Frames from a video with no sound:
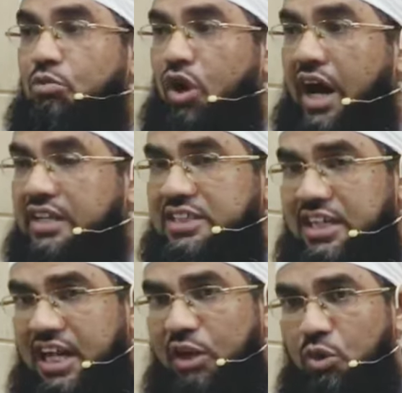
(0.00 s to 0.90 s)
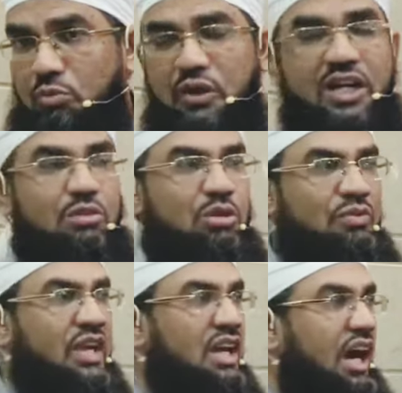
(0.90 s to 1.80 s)
முஹாஜிர்களை ஒரு
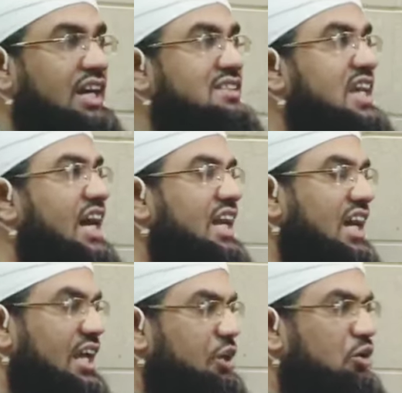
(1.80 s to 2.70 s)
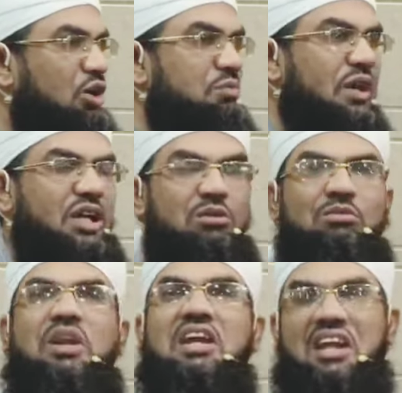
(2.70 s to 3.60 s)
பக்கமும் அன்சாரிகளை இன்னொரு
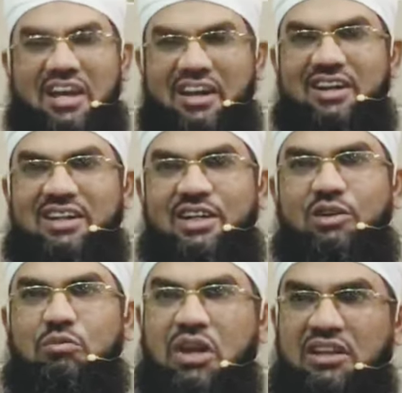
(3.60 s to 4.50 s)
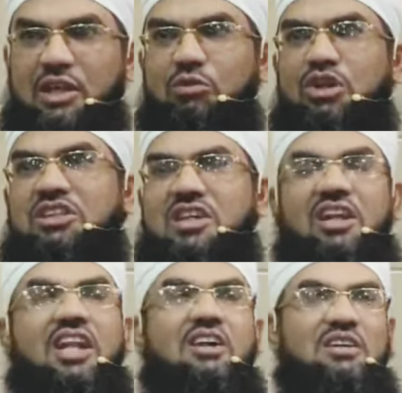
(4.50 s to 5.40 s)
பக்கமும் பிரிக்கிறார்கள் பிரித்த போது
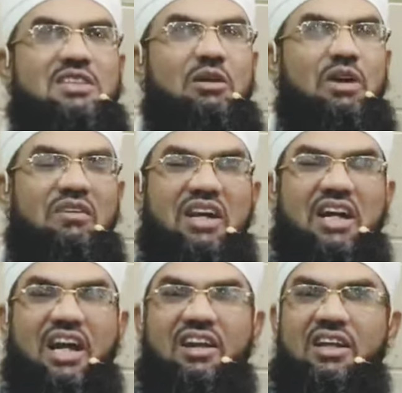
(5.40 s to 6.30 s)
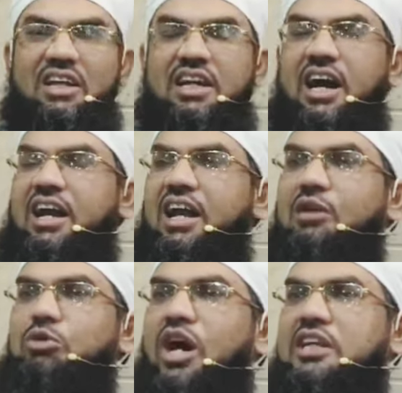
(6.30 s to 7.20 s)
சல்லல்லா அலிஸ்லாம் அவர்கள்
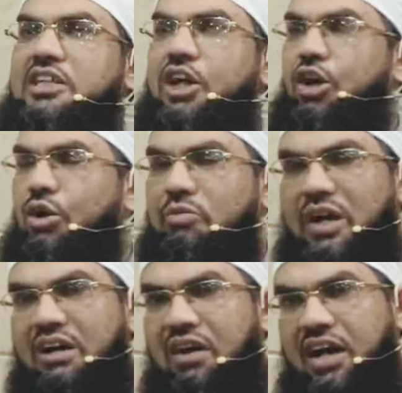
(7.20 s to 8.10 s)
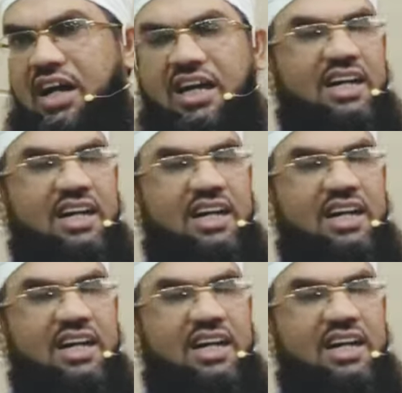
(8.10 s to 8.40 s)
யாரெல்லாம் முஹாஜிர்களோ ஒரு பக்கம் வாங்க